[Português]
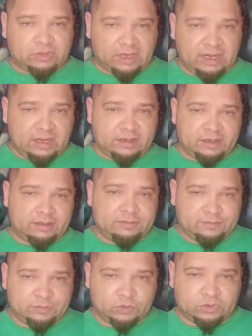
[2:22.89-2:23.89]
O trailer,
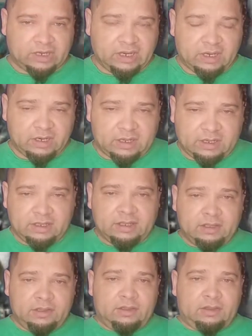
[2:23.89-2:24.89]
o trailer lá.
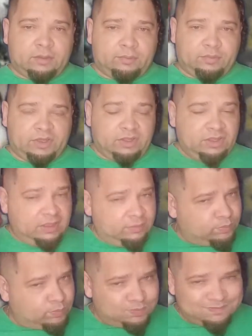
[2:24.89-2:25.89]

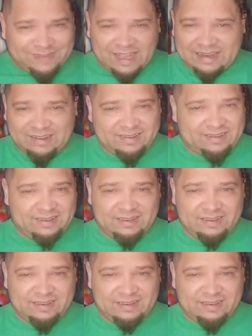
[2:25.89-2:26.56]
E, cara,